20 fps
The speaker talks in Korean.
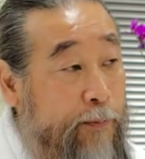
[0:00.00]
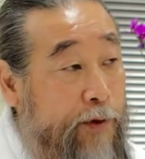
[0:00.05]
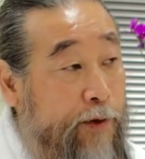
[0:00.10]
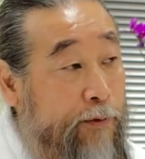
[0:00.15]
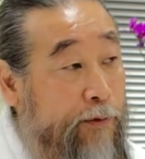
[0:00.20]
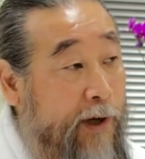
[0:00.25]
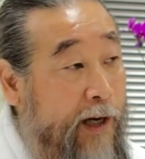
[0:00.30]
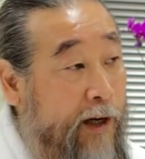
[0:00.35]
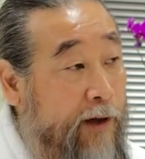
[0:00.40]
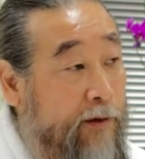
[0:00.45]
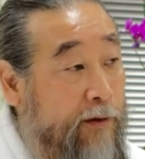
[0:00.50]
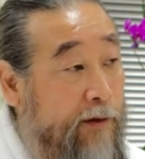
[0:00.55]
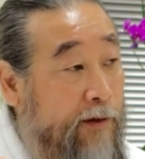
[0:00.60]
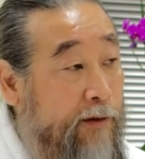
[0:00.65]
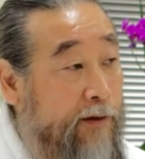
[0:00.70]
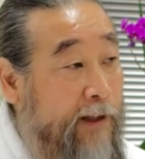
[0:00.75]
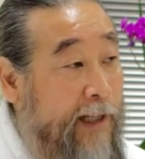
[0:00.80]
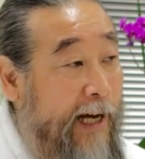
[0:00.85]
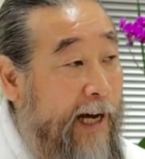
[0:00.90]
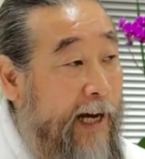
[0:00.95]
필요한
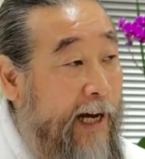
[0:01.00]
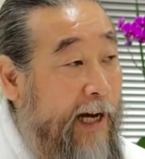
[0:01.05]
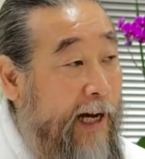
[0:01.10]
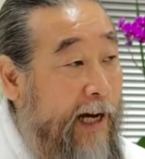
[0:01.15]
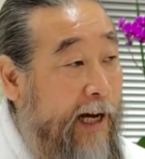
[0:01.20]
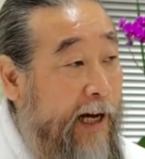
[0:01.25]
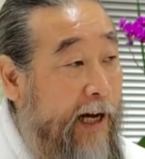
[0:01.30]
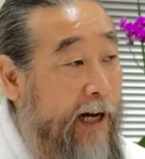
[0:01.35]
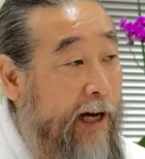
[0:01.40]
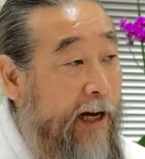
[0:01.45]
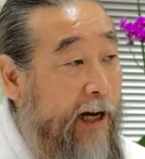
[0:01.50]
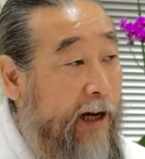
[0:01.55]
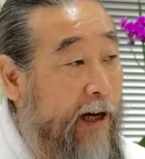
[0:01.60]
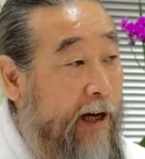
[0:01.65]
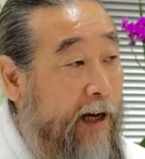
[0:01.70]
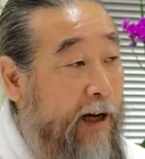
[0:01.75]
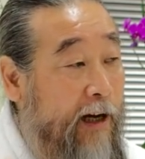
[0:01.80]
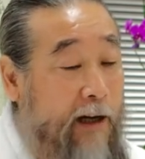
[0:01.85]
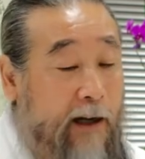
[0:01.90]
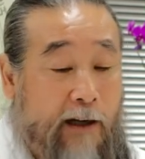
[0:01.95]
것들은 다
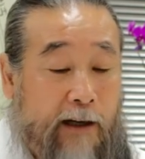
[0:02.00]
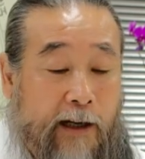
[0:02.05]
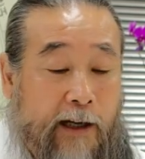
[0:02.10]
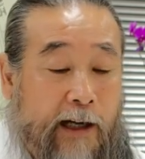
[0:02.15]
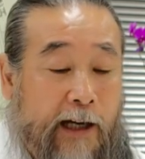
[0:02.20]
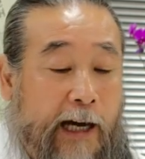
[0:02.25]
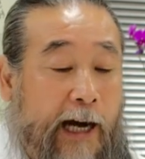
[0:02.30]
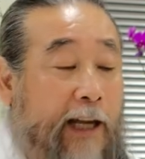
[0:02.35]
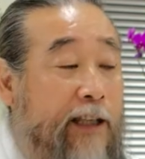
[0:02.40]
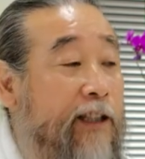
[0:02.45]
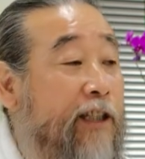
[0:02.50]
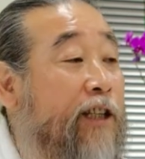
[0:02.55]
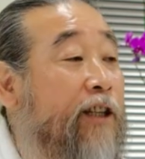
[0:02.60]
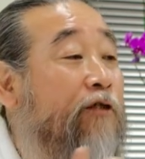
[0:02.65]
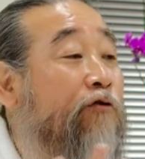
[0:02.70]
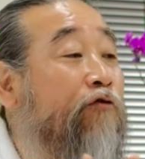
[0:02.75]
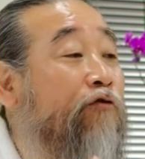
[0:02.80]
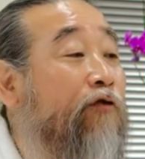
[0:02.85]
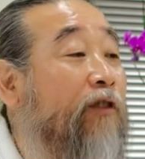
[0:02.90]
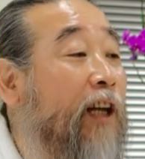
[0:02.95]

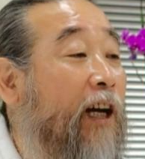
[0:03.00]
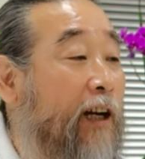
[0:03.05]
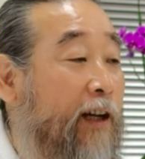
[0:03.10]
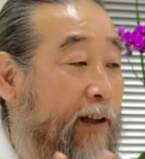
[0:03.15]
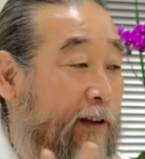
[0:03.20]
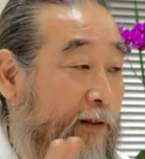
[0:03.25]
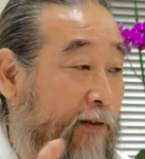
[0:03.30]
같이 준다.